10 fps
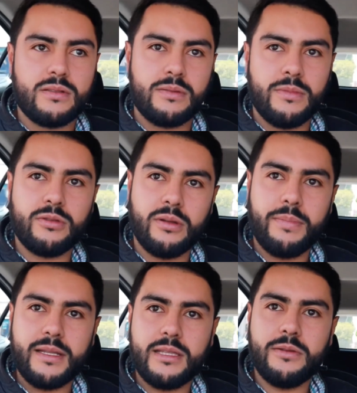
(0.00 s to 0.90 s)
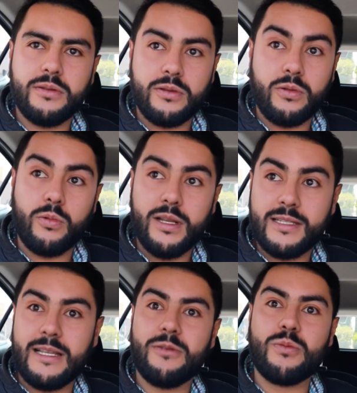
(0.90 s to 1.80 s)
nos invitó al partido, digo, igual
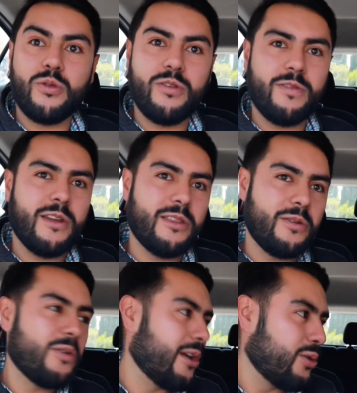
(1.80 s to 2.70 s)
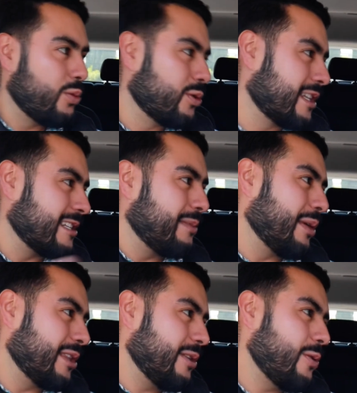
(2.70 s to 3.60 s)
es algo muy diferente, ¿no? Que tú busques al
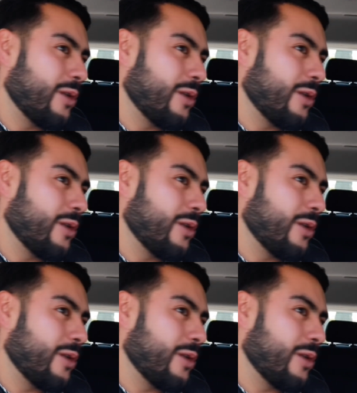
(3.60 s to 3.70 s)
partido